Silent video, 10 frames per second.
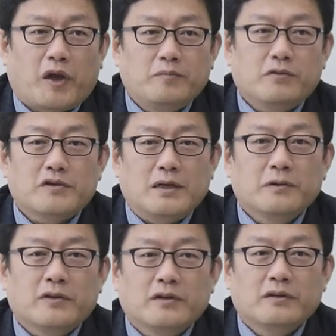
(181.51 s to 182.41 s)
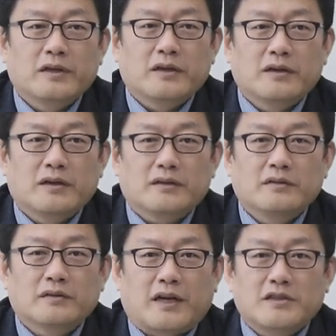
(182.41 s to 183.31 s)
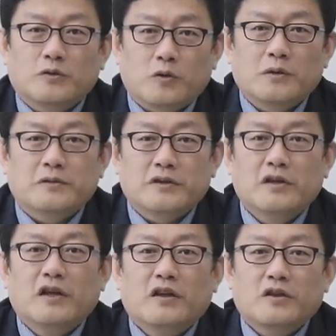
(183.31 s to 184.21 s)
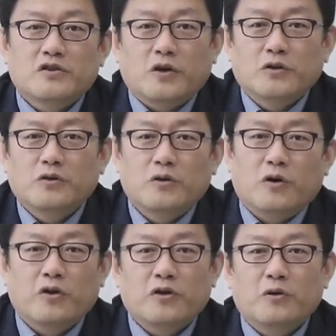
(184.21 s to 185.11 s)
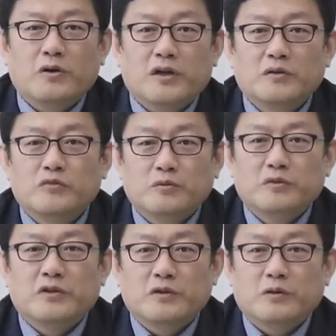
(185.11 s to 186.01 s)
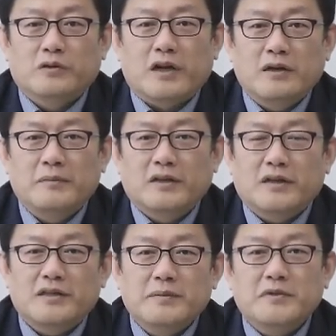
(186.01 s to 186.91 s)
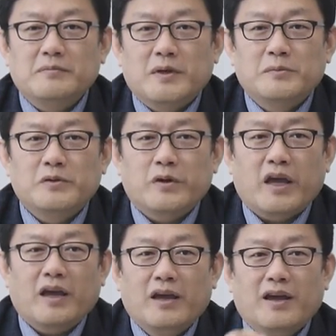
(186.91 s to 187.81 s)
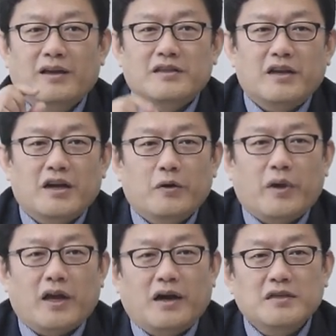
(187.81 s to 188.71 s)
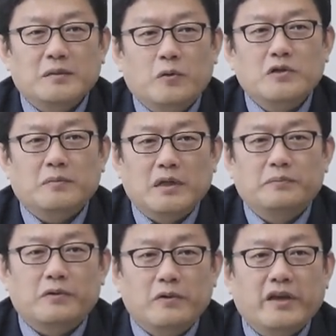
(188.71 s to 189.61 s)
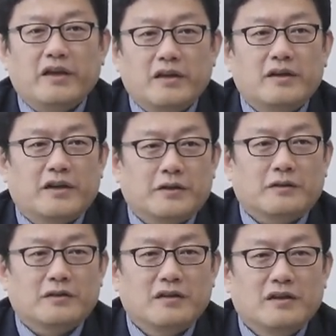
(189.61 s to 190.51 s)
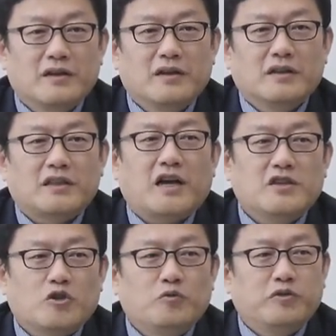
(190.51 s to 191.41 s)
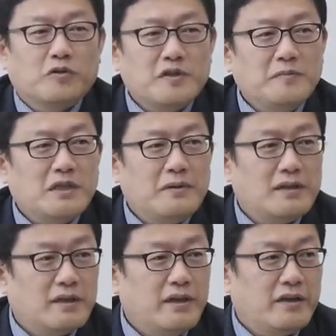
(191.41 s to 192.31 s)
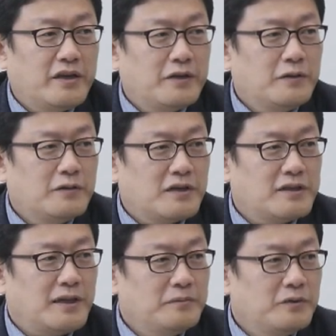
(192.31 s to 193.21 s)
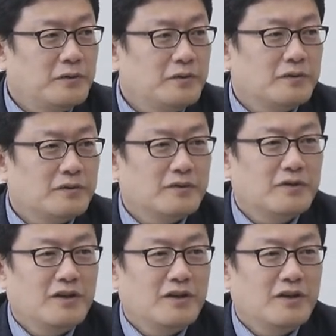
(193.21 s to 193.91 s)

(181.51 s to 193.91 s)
100% 잘못된 거니까 그거 다시 돌아보세요. 저도 어려워하는 부분이고 날마다 찜찜함 속에 제가 왜 양심 51%를 얘기할까요? 49% 찜찜하다는 얘기예요. 제 삶도.